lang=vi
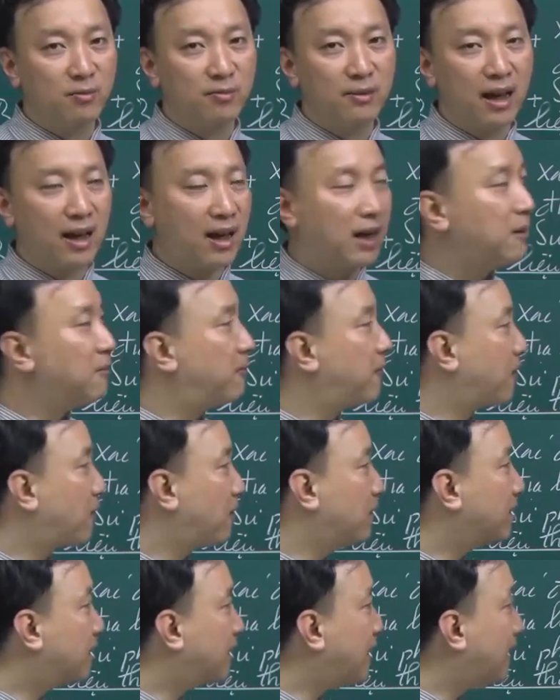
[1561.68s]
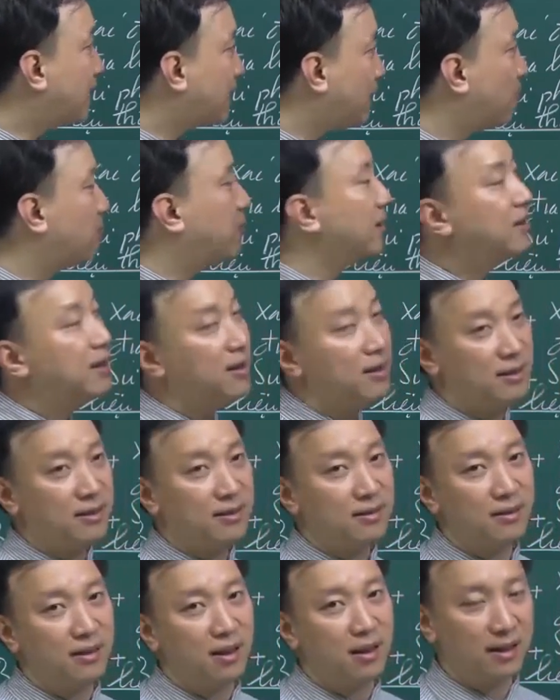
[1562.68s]
chúng ta cần phải có những cái hệ thống kiến thức
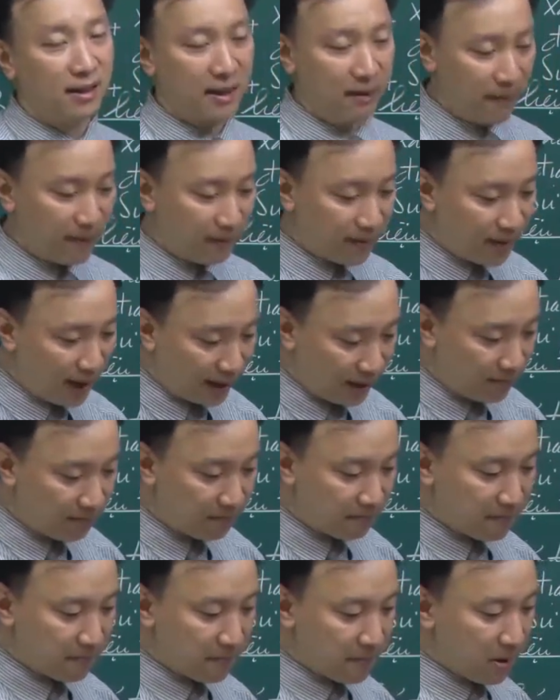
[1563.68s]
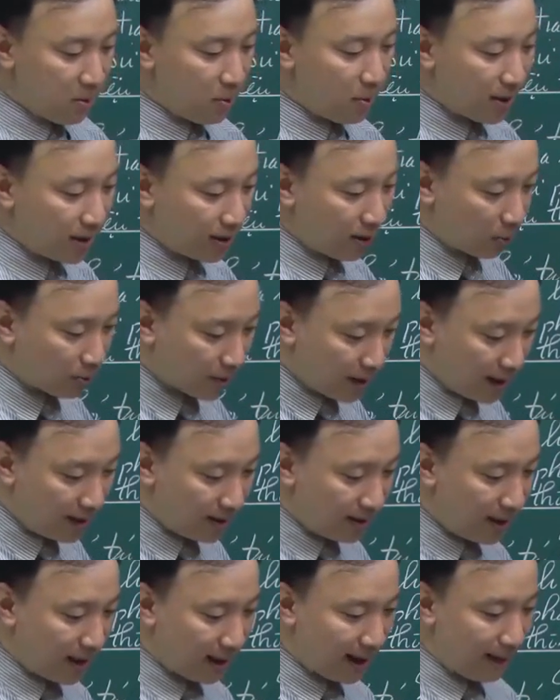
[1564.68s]
đó là giải pháp thứ nhất nguyên nhân đầu
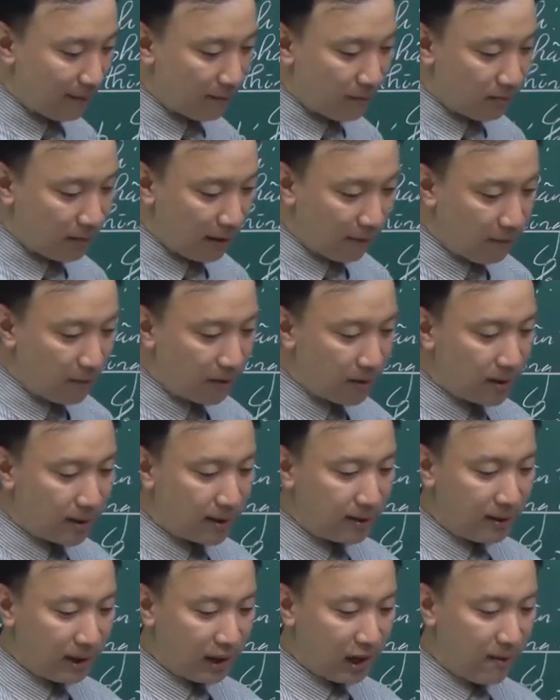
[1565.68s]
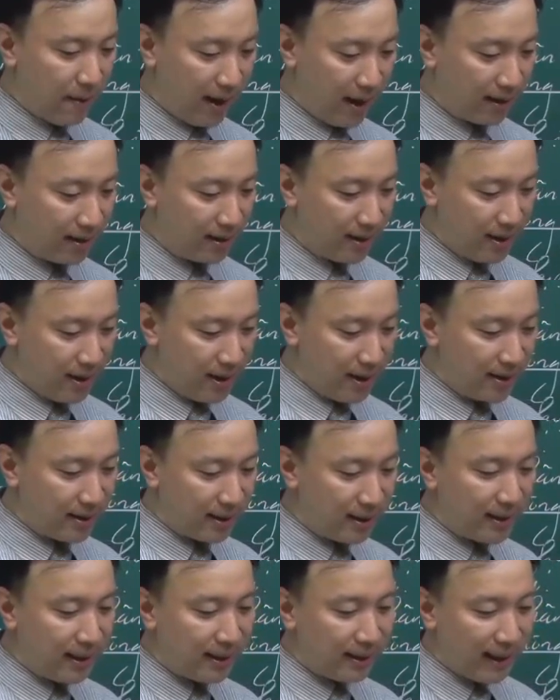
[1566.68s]
tiên là các em không nắm vững được kiến thức cơ bản
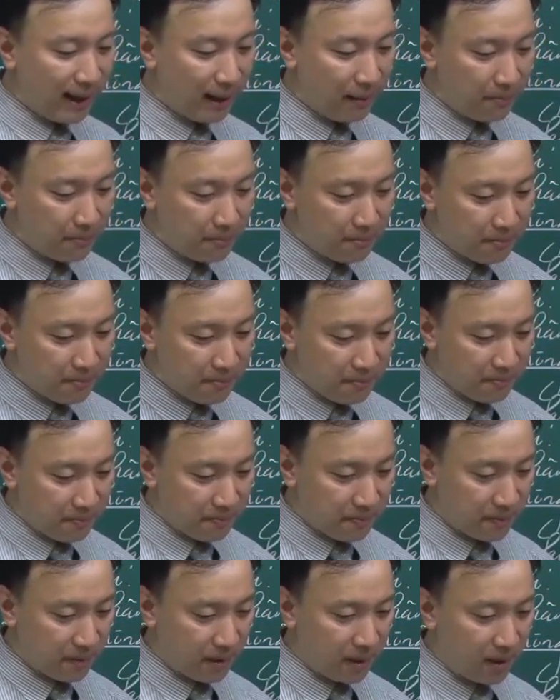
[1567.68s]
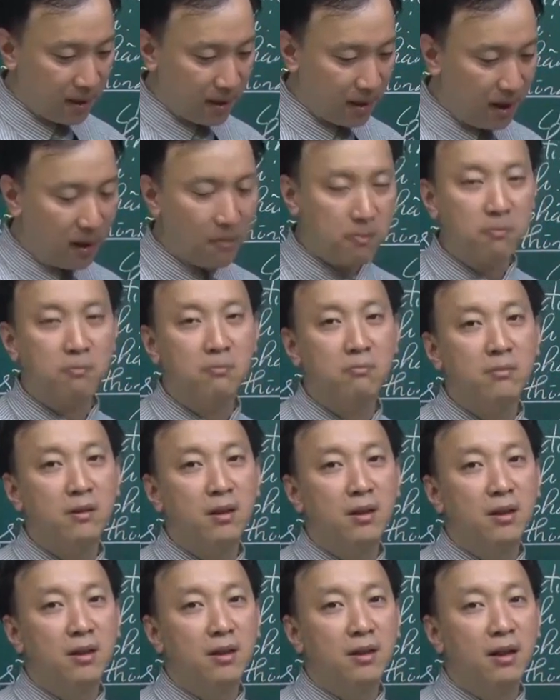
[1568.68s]
dẫn đến các em um, học
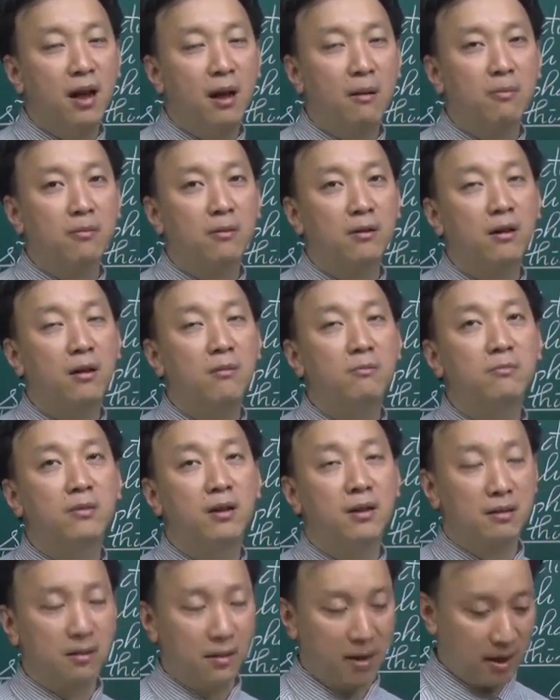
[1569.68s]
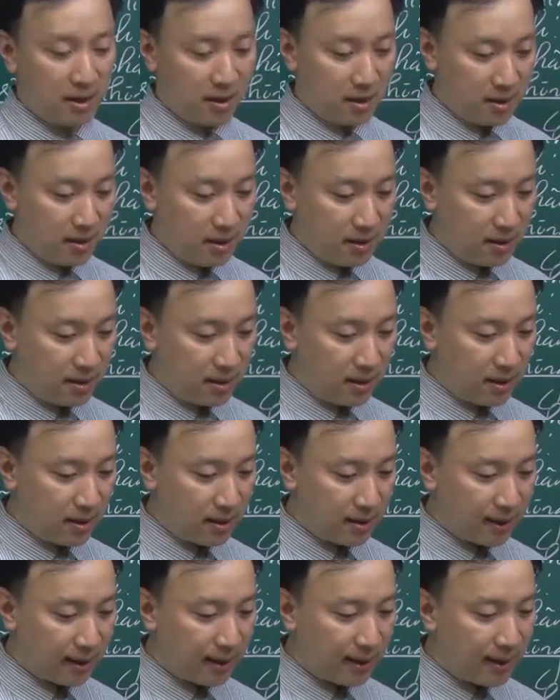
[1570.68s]
học nó không được uh,
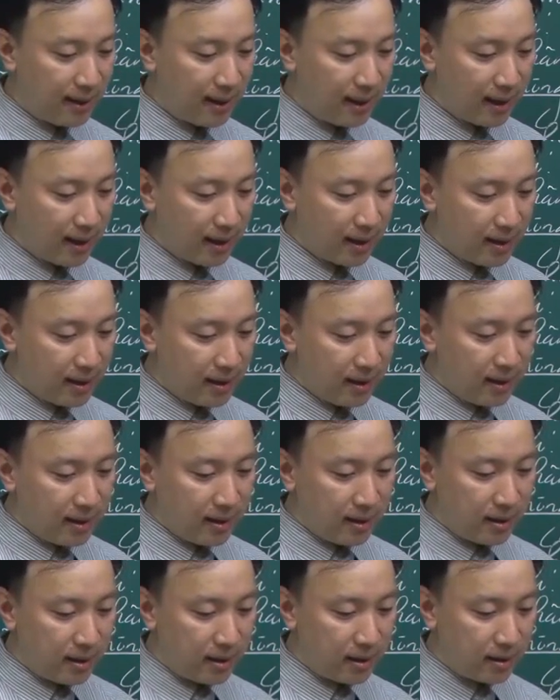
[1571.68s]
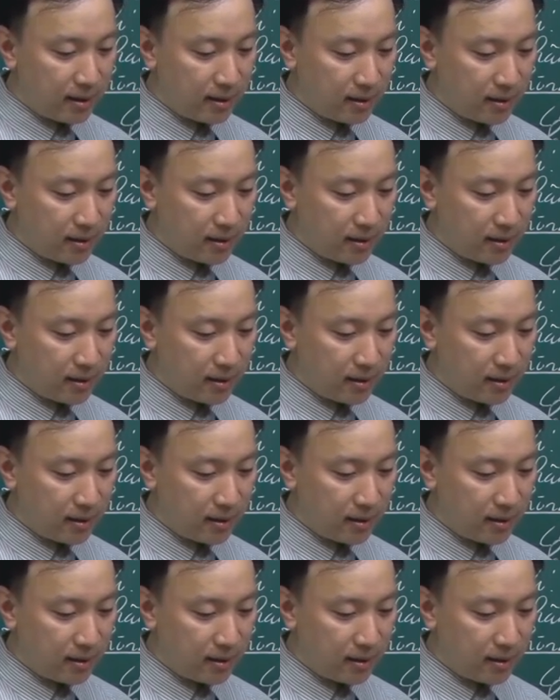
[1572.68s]
Ờ, dẫn đến là ờ,